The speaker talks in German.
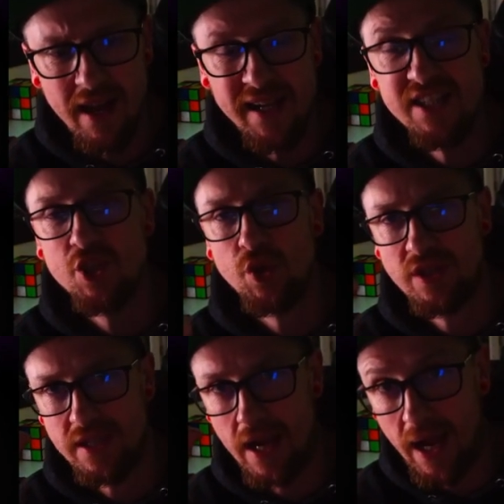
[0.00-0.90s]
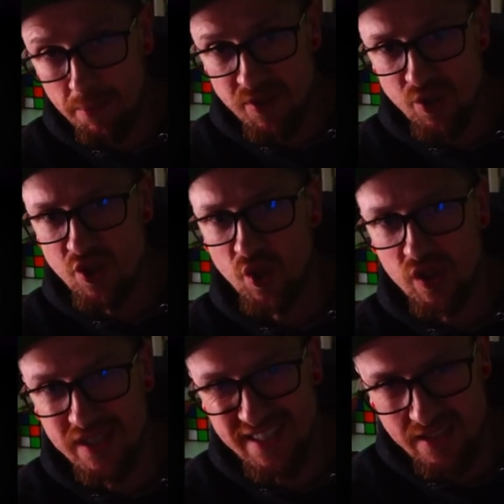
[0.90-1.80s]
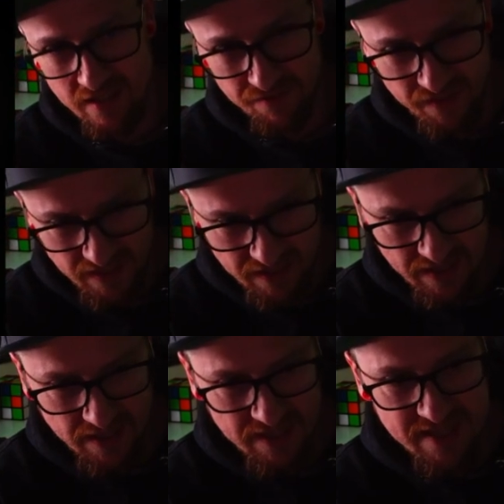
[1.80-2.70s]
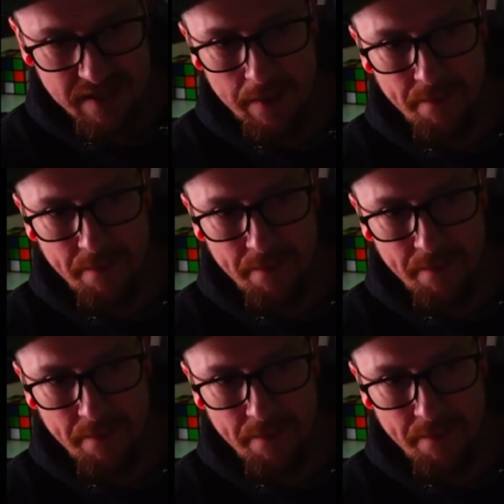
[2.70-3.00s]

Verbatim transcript: als euch abzuzocken. Ihr gewinnt nichts.